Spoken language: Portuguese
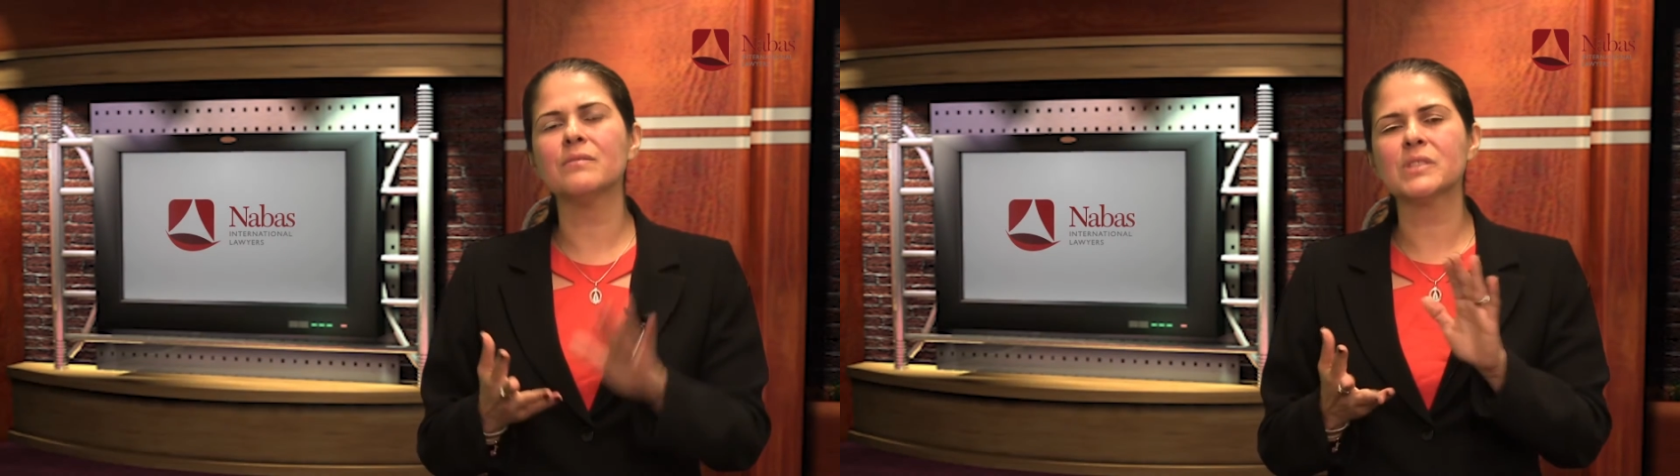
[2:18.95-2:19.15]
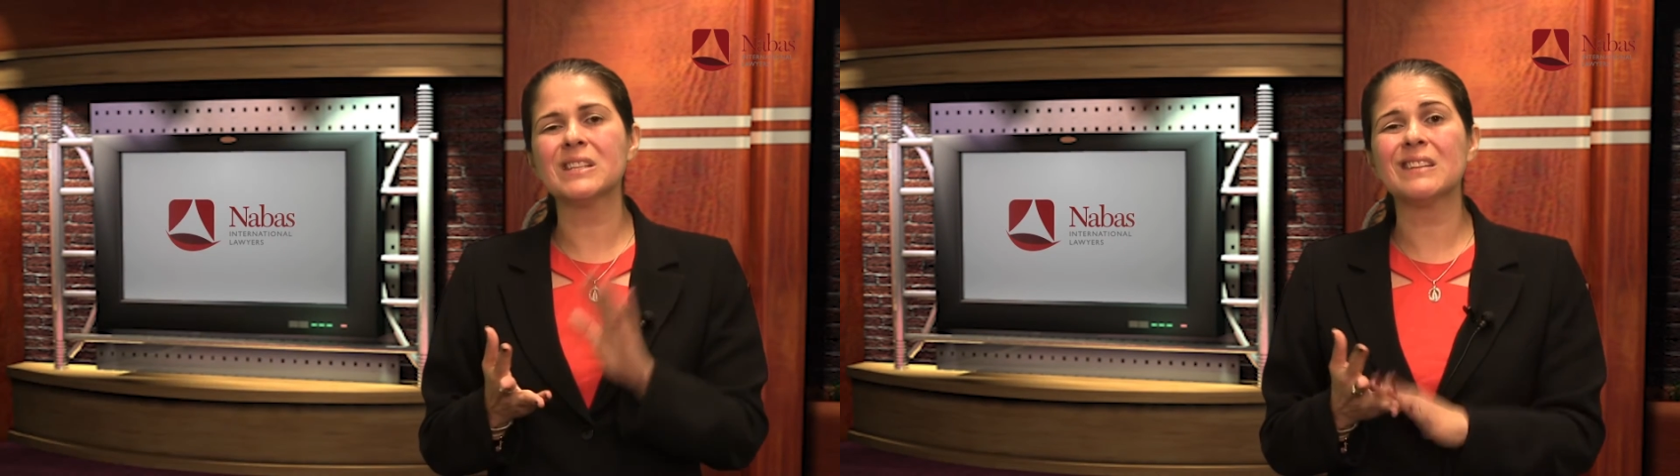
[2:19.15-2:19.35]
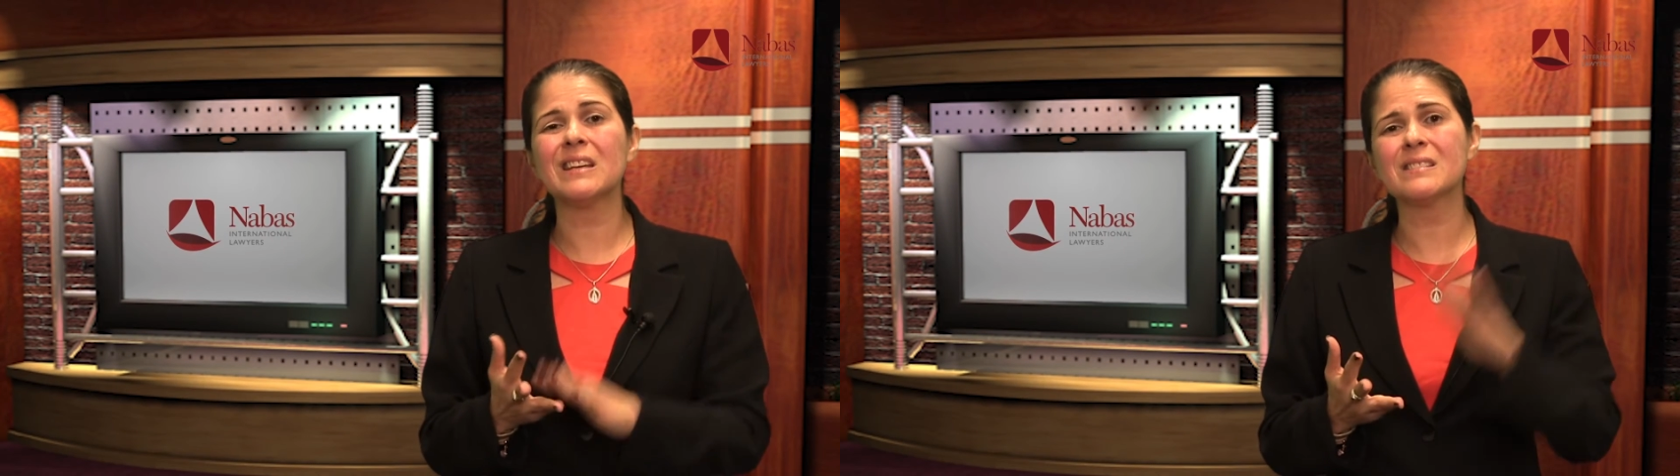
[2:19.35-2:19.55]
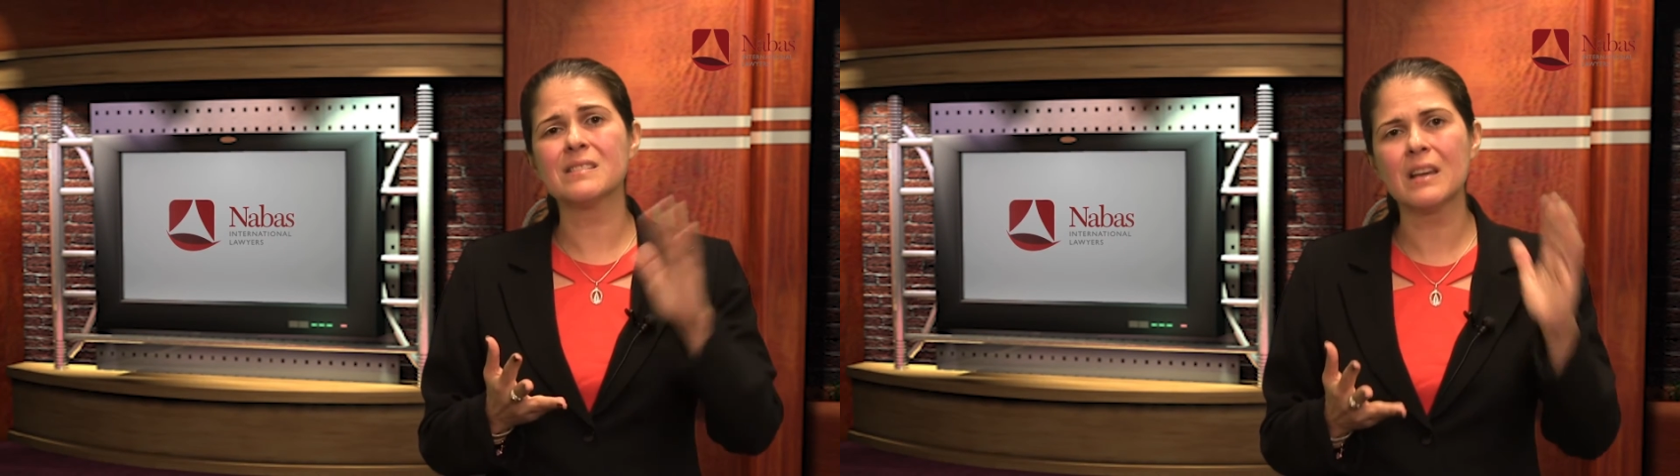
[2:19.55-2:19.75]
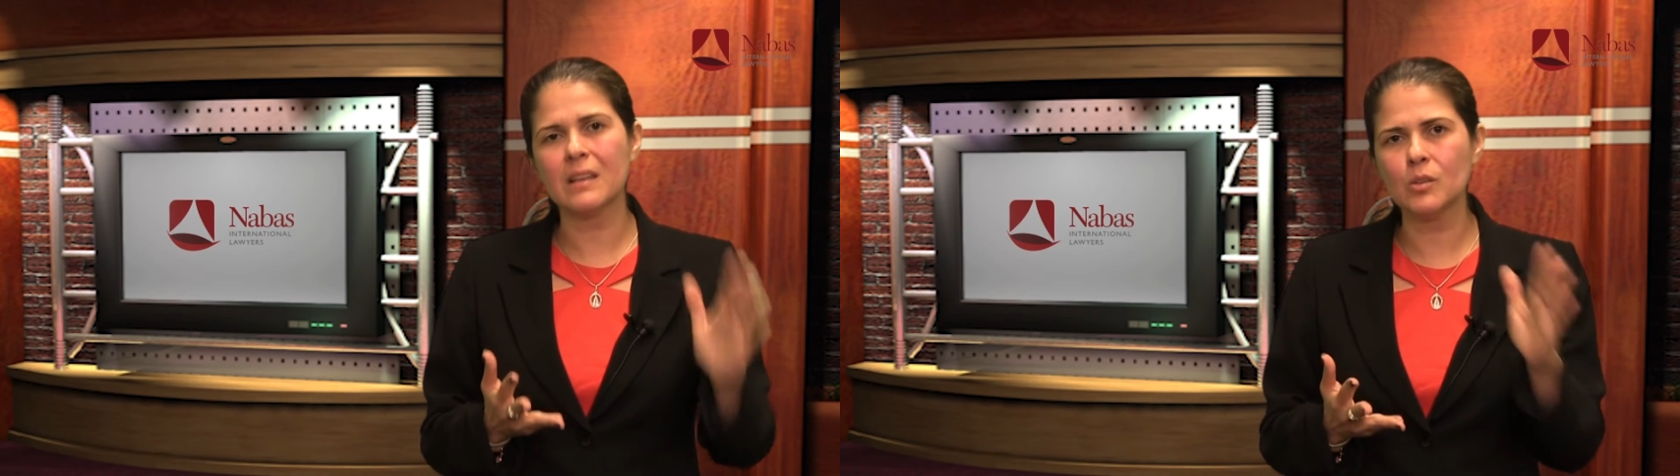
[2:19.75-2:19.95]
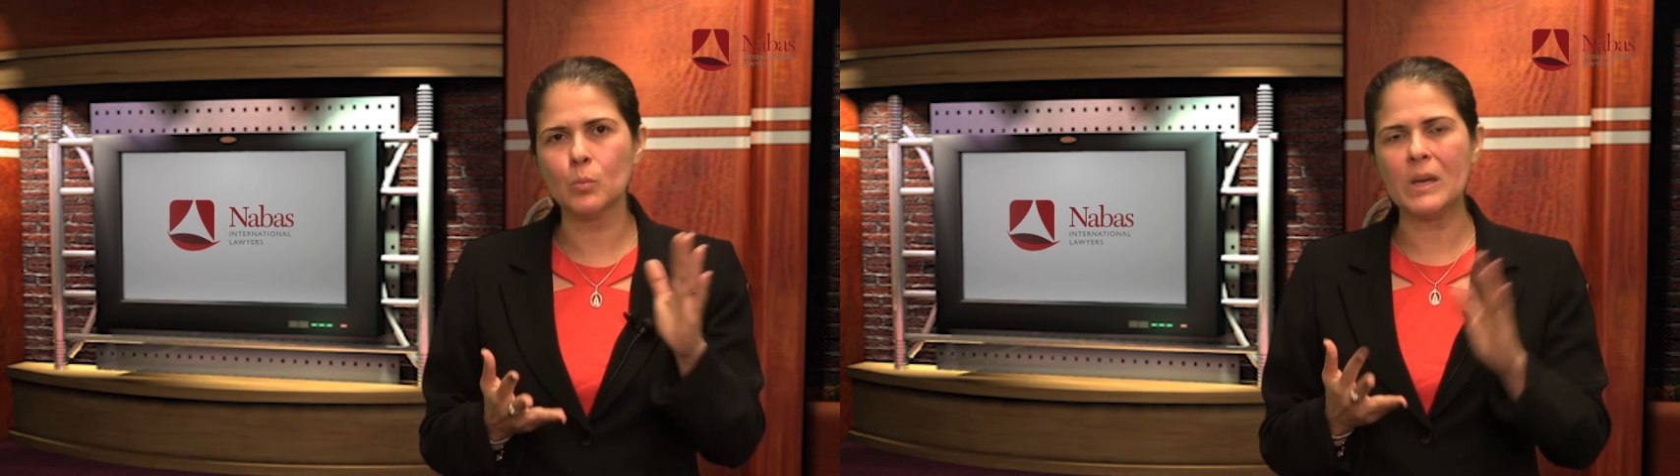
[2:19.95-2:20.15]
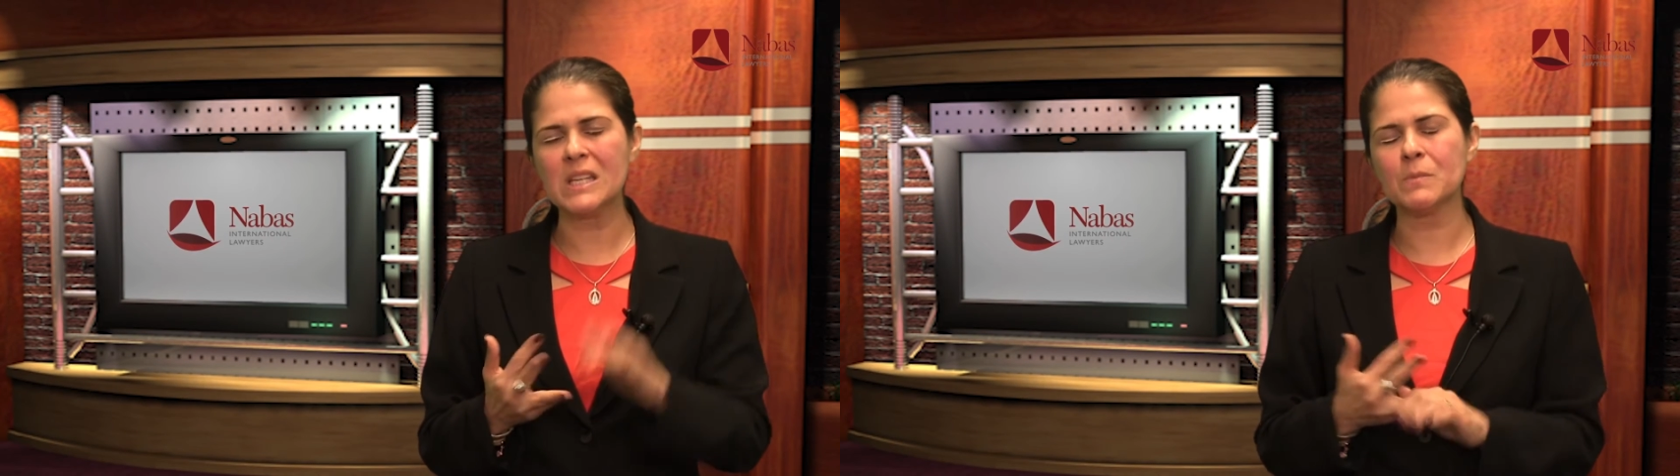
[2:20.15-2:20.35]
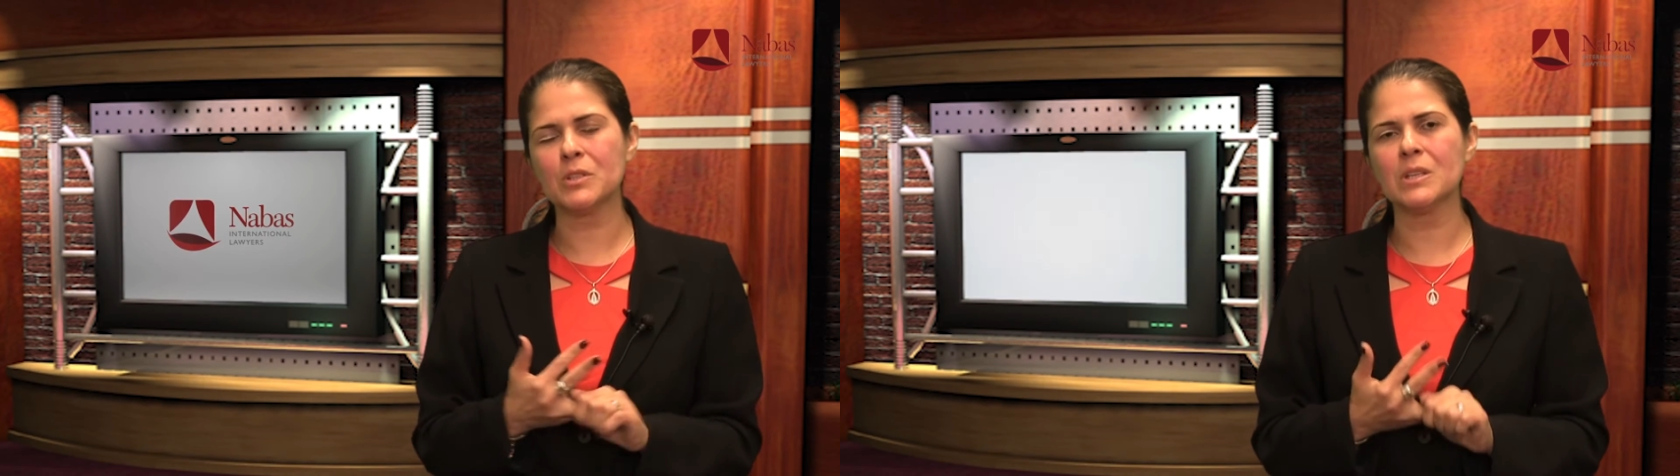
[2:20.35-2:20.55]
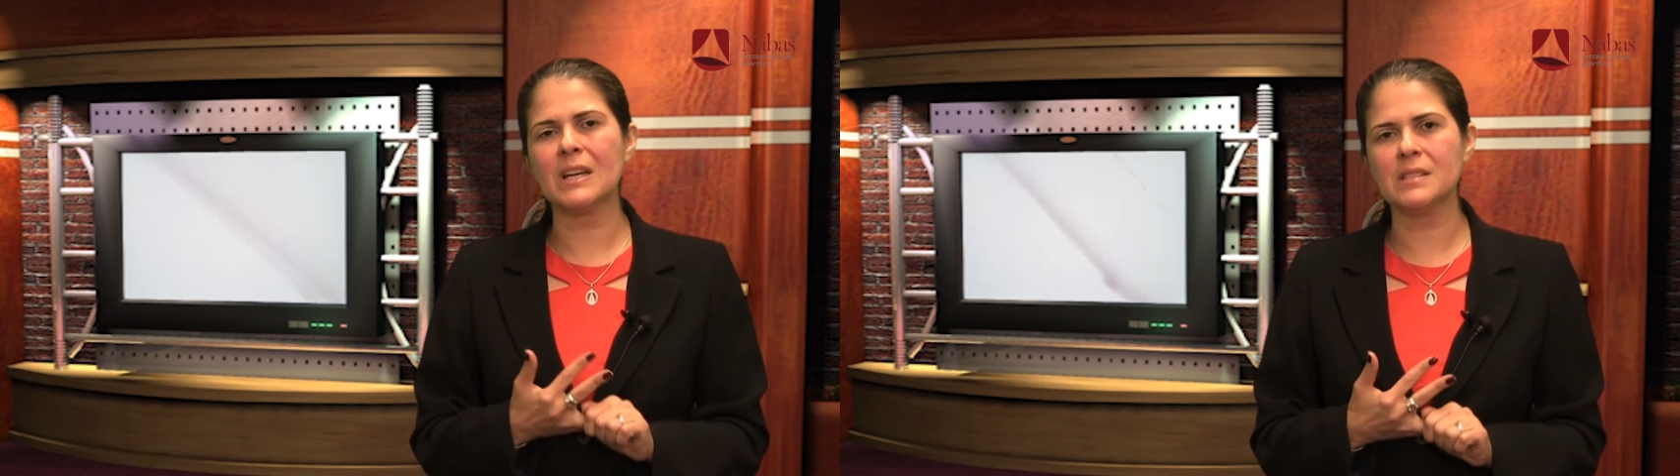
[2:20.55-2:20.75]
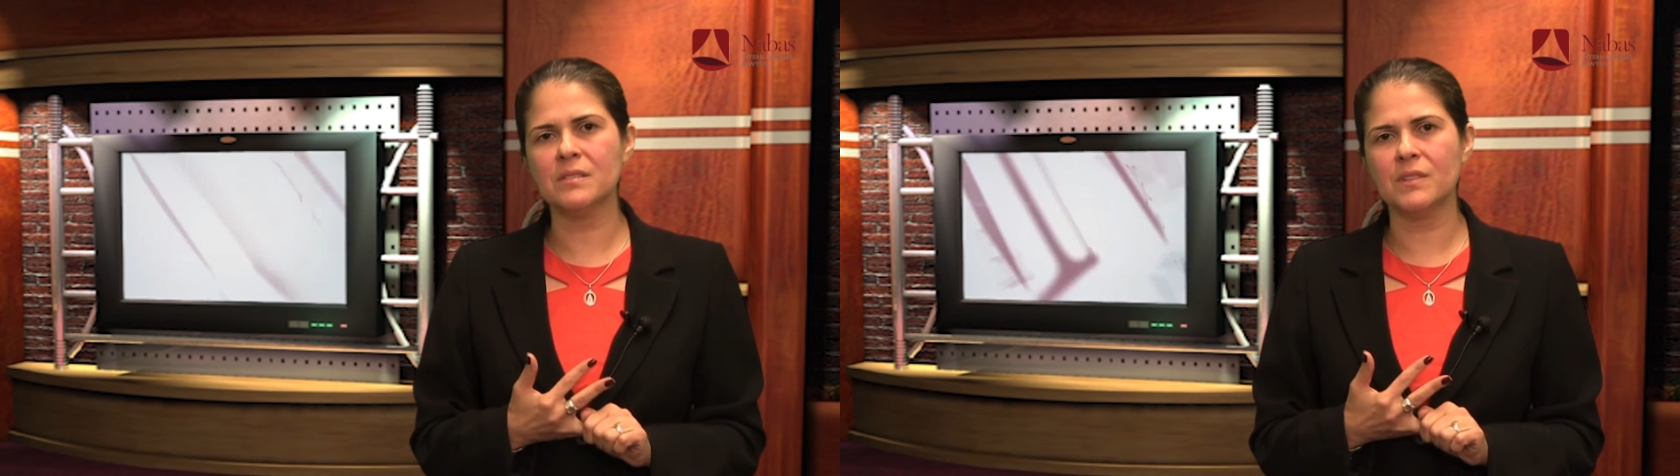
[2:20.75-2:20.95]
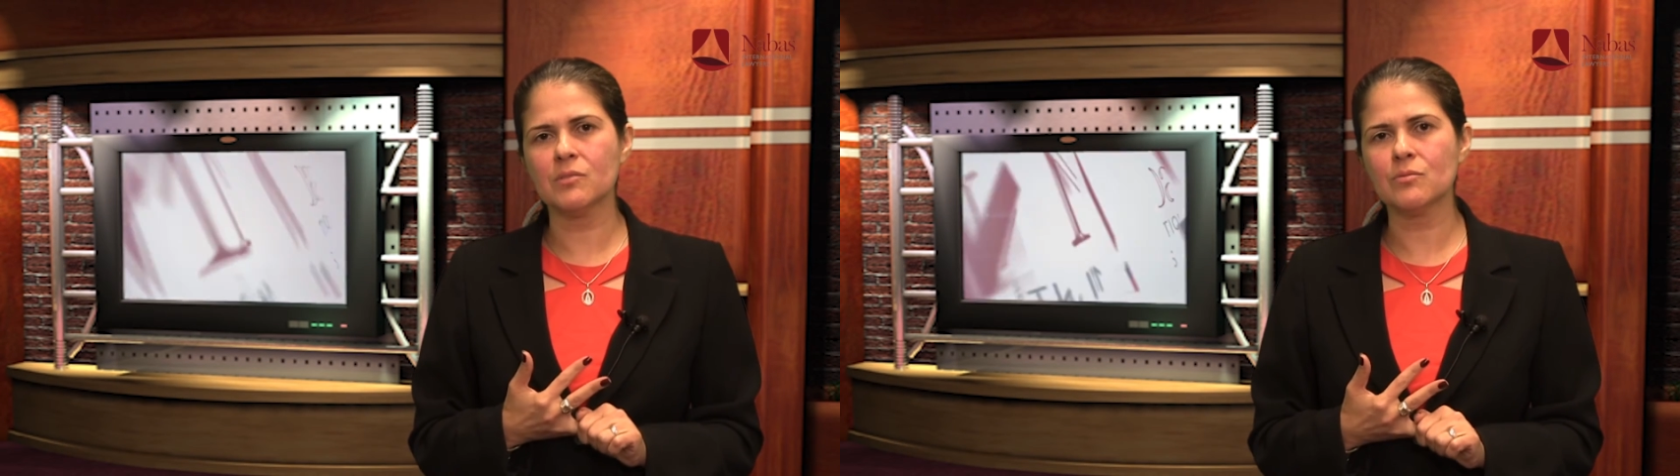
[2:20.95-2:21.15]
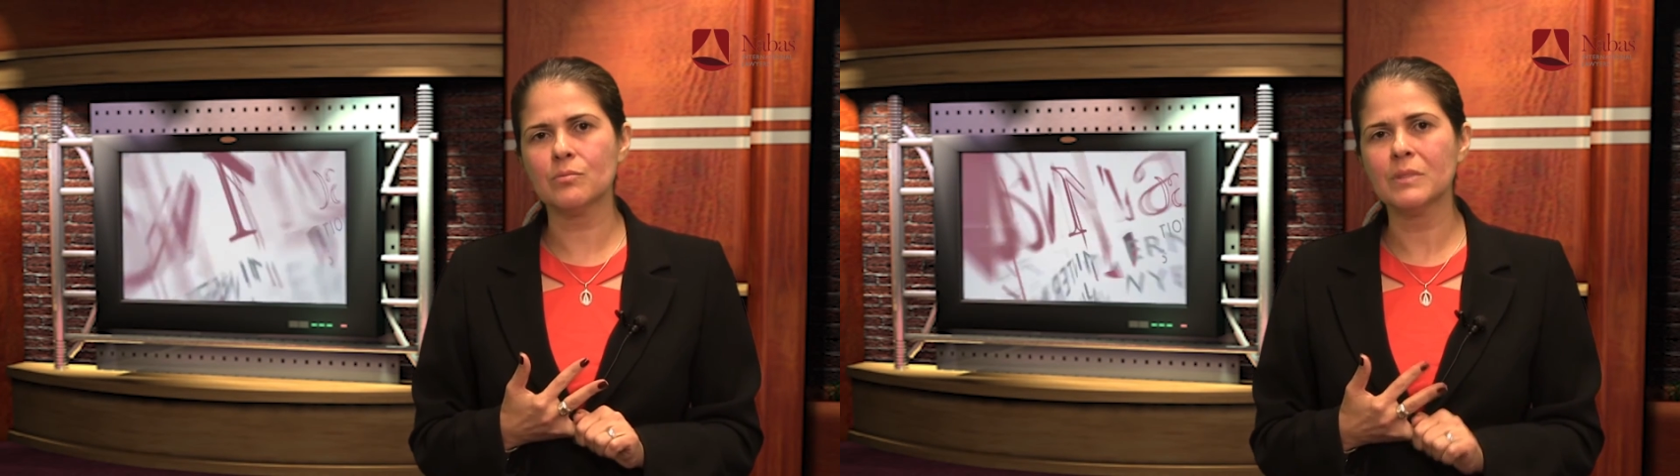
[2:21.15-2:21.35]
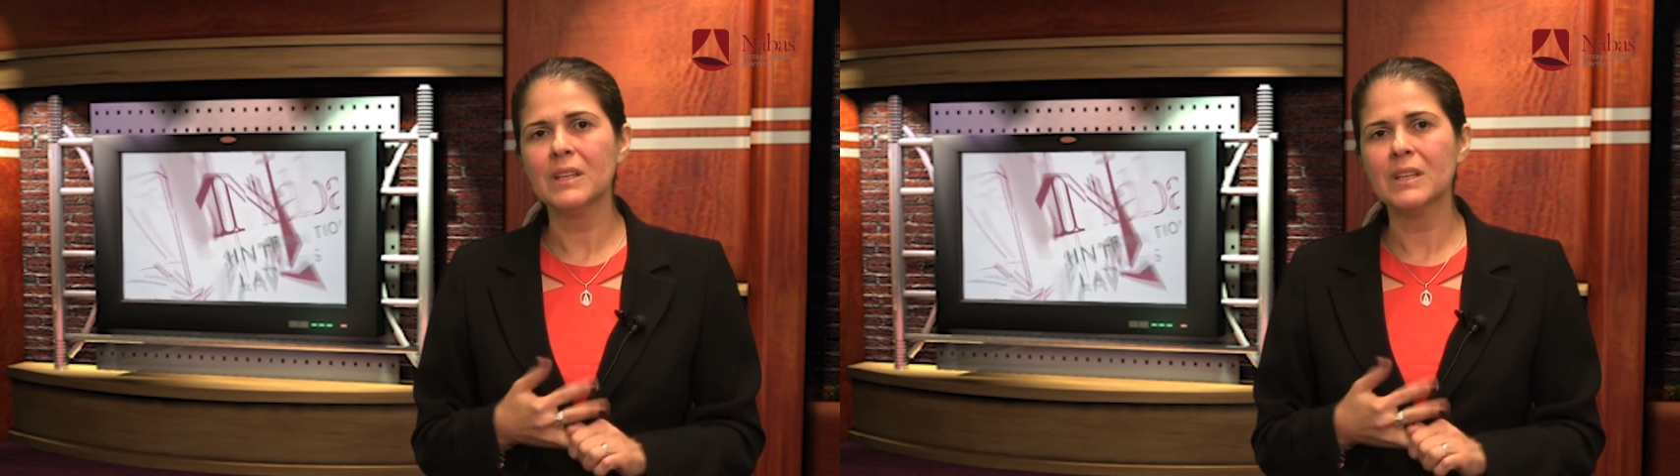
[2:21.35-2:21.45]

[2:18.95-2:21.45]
você tem que sair do país para tirar esse visto.